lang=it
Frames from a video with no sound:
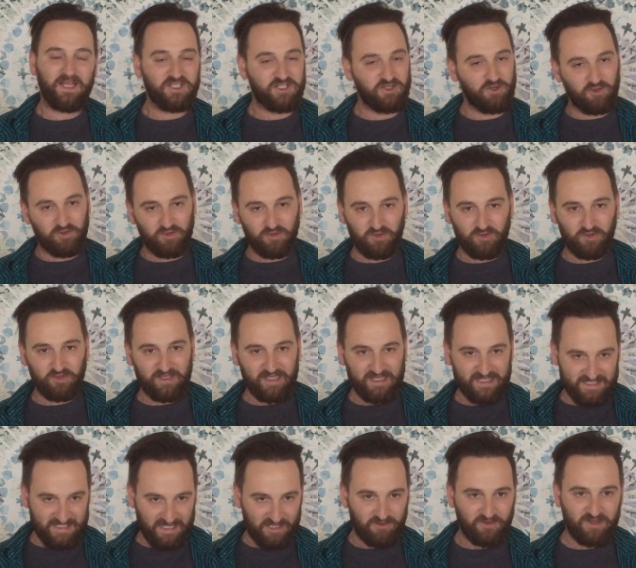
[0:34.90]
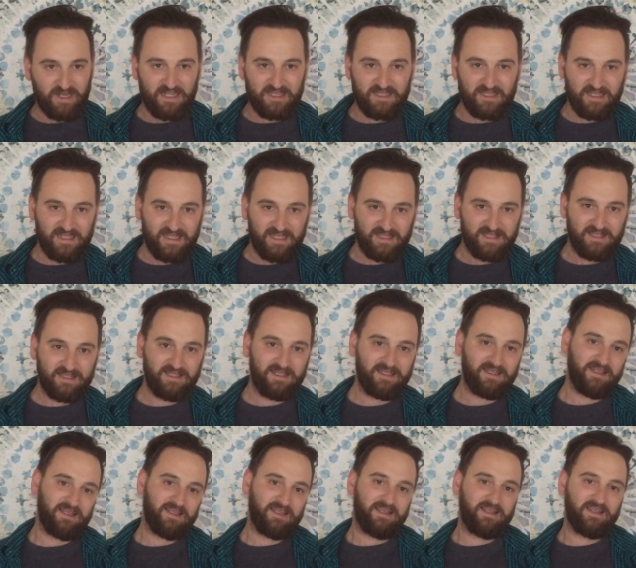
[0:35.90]
Sono Tristano Grandinetti,
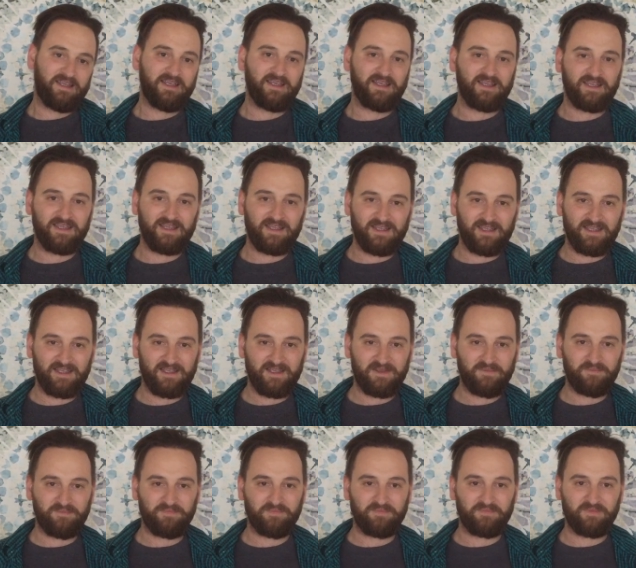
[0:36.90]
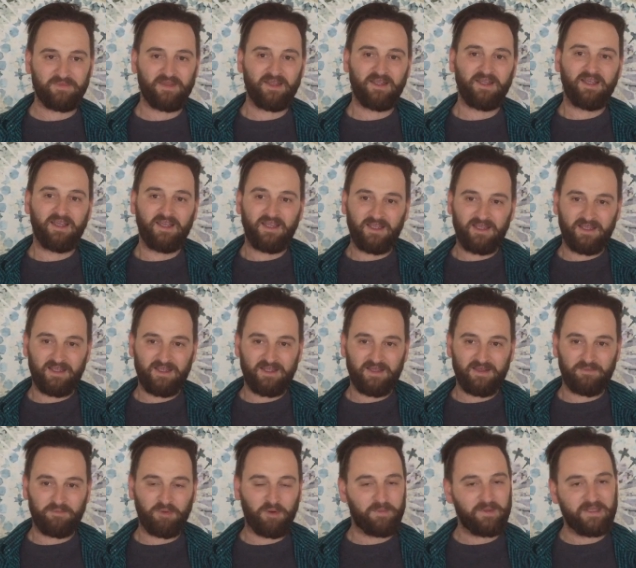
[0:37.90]
ehm,
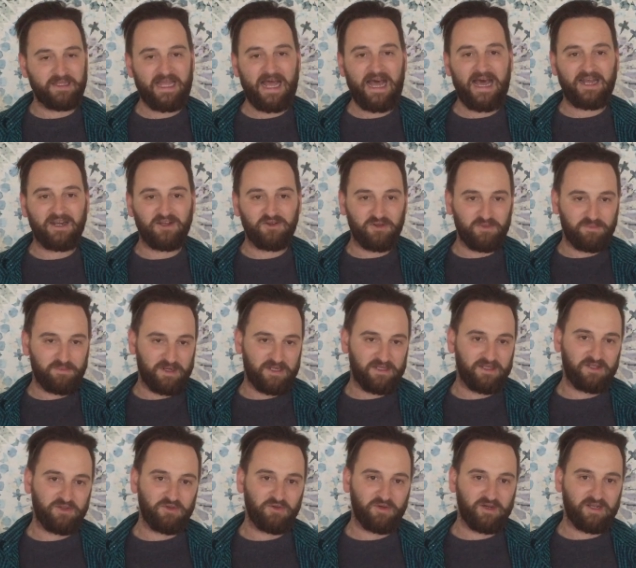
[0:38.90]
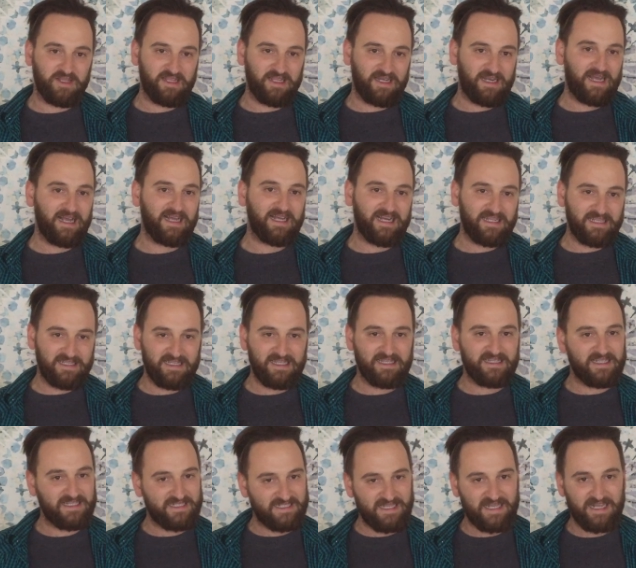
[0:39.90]
eh, proprietario e imprenditore della
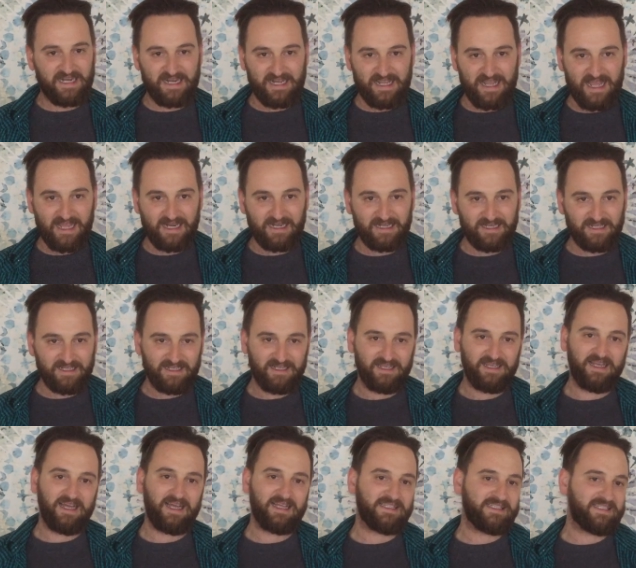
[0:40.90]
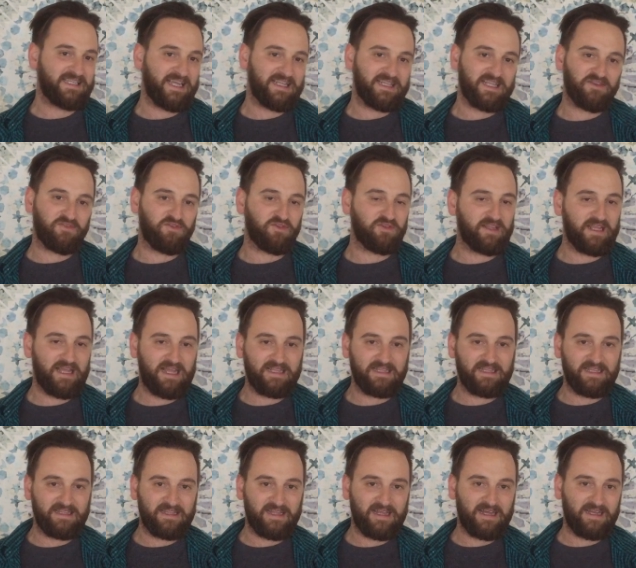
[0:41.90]
Grandinetti SRL, azienda
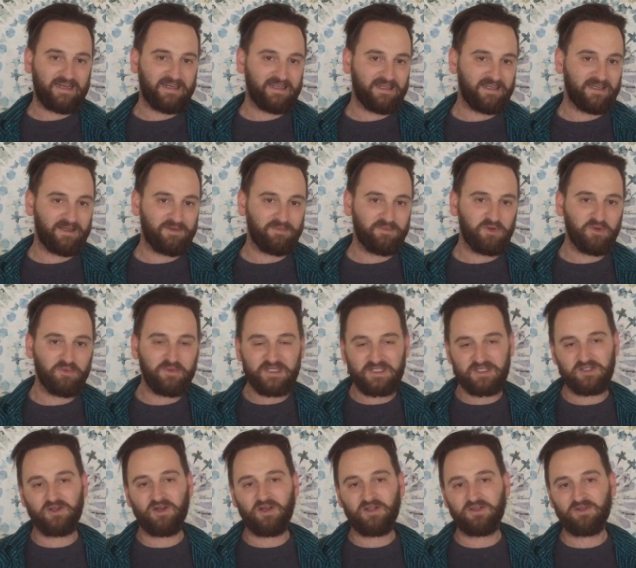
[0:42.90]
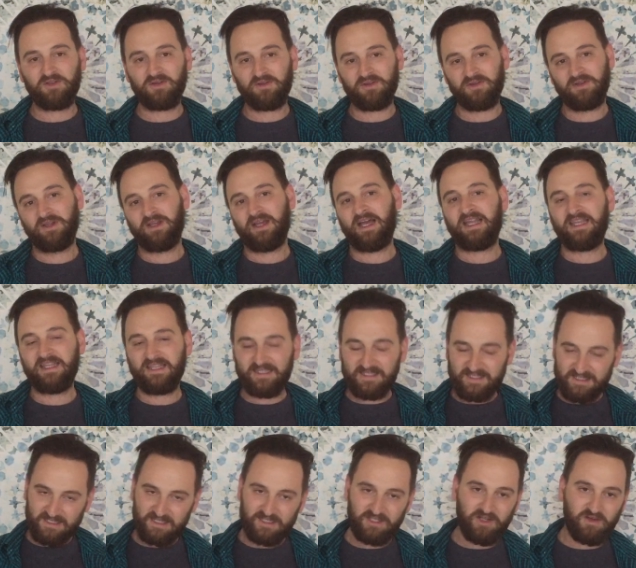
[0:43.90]
fondata dal mio bisnonno agli
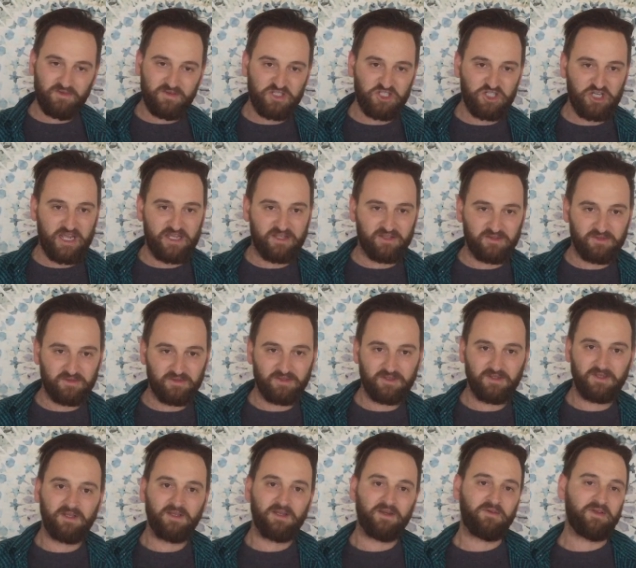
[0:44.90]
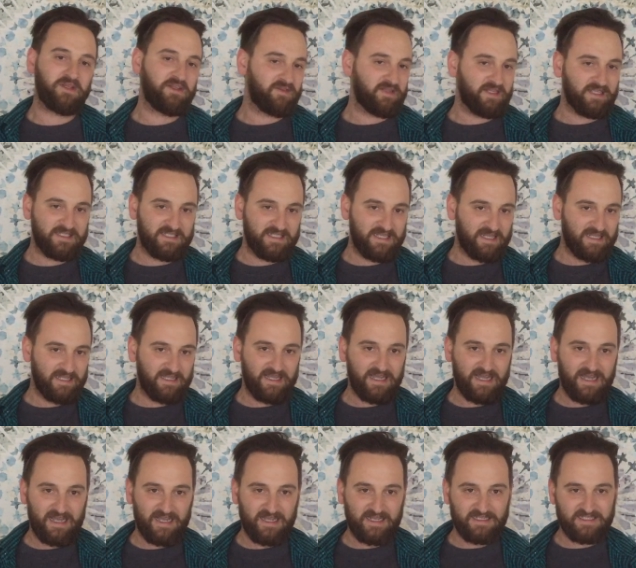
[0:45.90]
inizi del Novecento, quindi
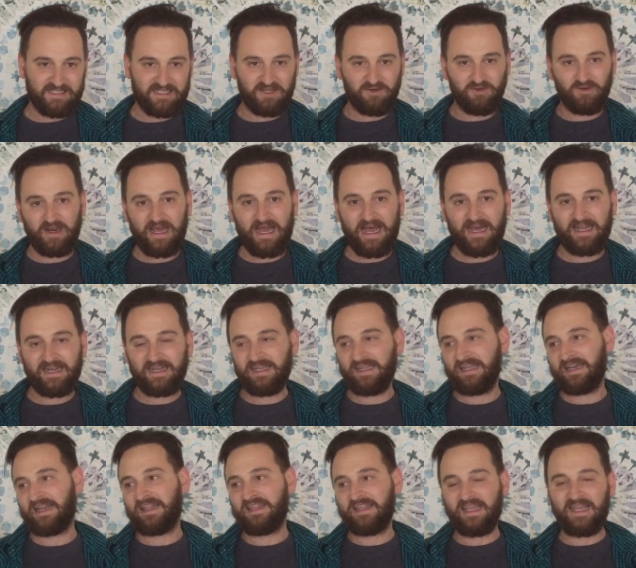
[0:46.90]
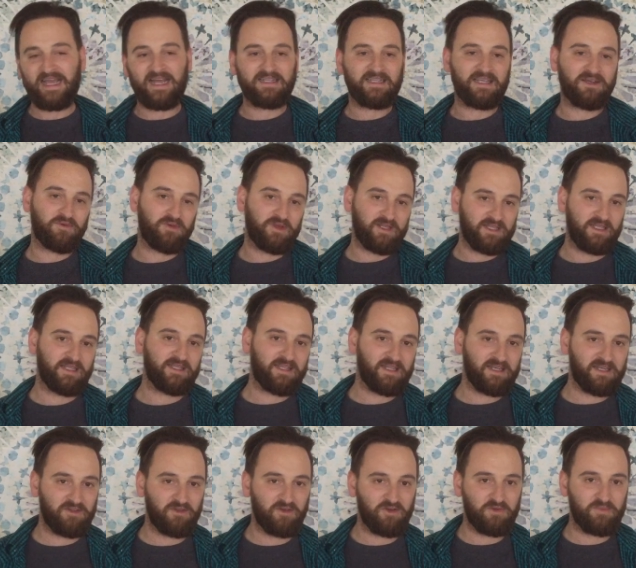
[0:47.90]
un'azienda secolare radicata qui nel
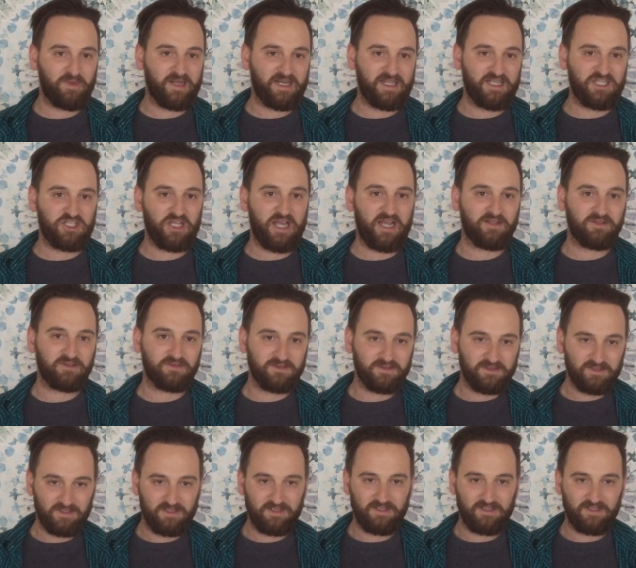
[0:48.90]
territorio marchigiano.